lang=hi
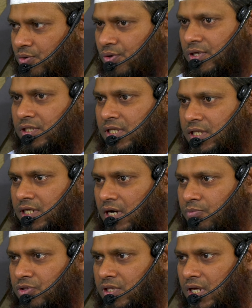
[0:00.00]

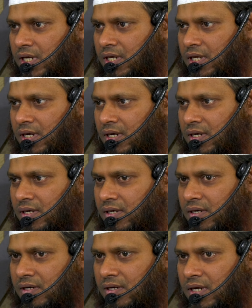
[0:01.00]
वद्दतमतकीन
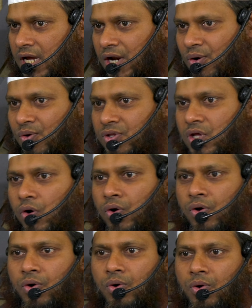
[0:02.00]
के लोगो दौड़ो